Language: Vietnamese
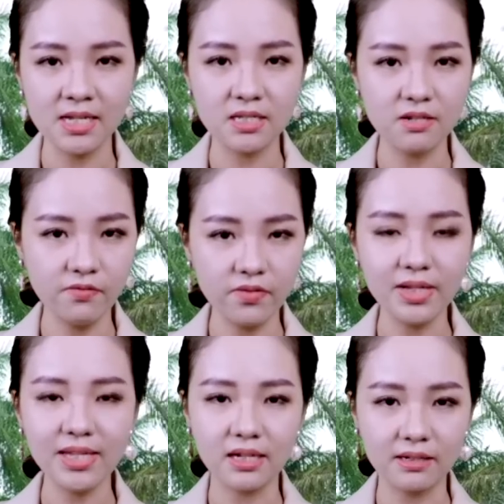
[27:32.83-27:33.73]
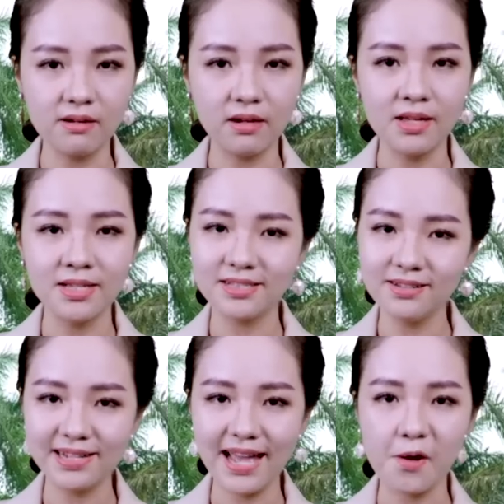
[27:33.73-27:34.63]
giữ vững kỷ cương,
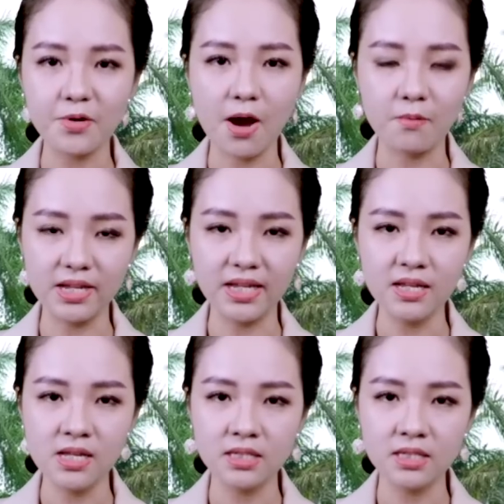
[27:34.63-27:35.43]
dương cao đạo lý,